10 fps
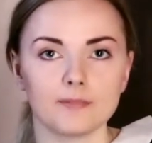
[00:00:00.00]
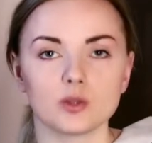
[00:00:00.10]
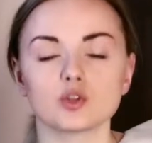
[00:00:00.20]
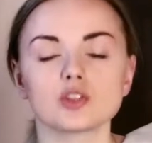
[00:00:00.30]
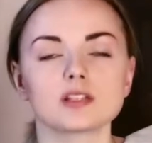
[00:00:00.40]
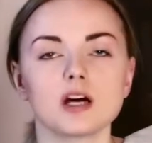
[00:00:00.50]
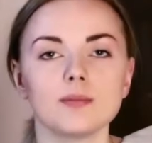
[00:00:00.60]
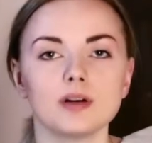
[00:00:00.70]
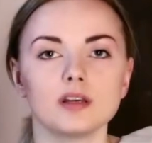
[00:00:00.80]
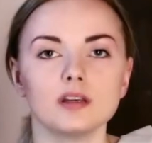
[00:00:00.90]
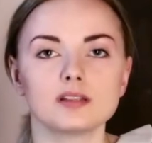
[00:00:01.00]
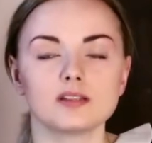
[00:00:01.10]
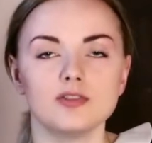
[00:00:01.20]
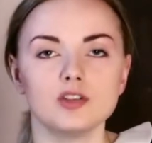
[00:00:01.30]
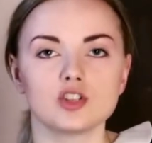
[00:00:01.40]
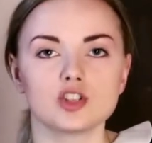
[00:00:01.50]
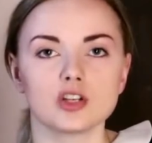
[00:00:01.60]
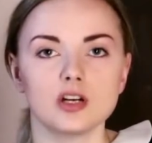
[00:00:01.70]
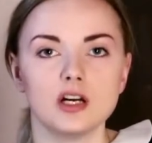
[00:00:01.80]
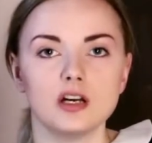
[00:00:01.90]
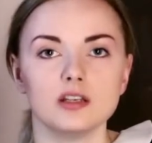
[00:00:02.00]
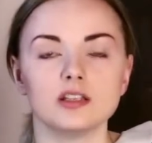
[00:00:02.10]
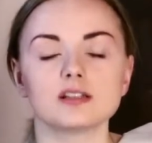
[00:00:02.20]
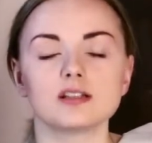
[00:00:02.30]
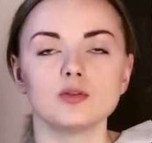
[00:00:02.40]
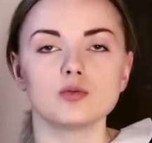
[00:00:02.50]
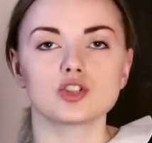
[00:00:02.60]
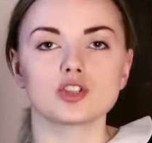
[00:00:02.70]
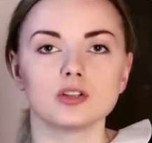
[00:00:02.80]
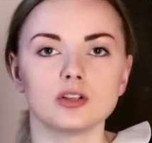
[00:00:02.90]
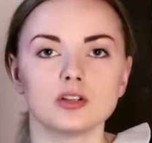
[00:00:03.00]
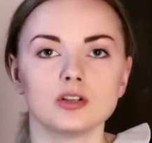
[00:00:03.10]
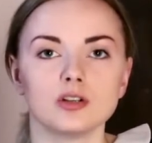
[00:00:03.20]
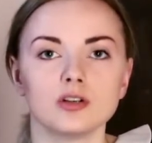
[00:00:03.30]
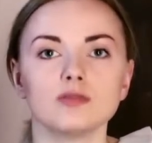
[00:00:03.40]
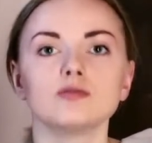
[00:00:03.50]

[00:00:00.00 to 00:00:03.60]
То же самое и с ВИЧ. Если уж э,